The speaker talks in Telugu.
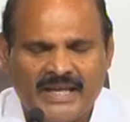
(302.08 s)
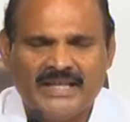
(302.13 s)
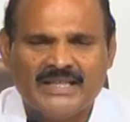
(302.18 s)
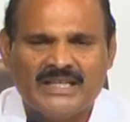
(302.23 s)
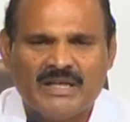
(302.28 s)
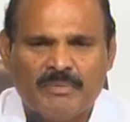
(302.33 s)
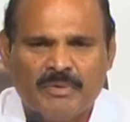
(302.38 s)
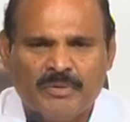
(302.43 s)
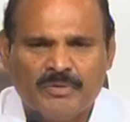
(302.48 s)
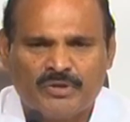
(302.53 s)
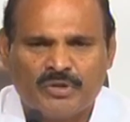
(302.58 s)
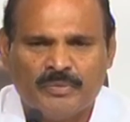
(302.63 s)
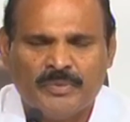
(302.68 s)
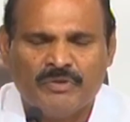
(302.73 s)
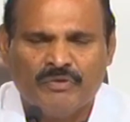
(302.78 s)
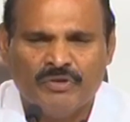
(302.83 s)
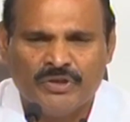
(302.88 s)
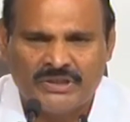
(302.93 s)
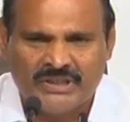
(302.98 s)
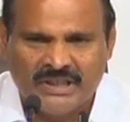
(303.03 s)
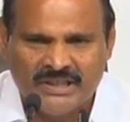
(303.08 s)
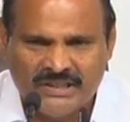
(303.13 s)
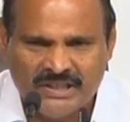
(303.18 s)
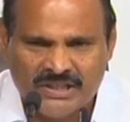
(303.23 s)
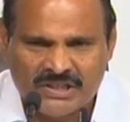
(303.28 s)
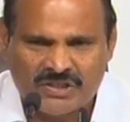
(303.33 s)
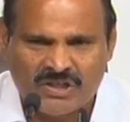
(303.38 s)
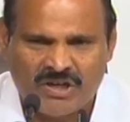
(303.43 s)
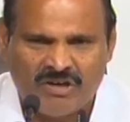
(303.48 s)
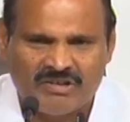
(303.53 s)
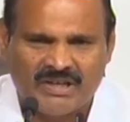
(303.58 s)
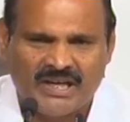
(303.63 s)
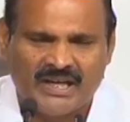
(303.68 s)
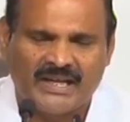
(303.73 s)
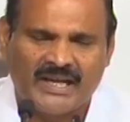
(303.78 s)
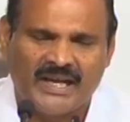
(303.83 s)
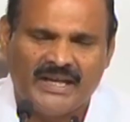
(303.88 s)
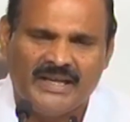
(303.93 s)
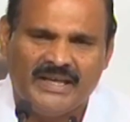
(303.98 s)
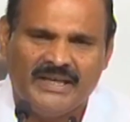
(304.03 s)
కేంద్ర ప్రభుత్వం మీద ఒత్తిడి
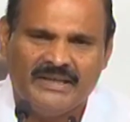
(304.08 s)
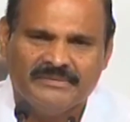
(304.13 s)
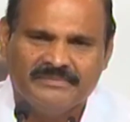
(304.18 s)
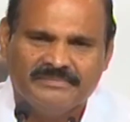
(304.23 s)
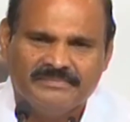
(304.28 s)
తీసుకురావడానికి కానీ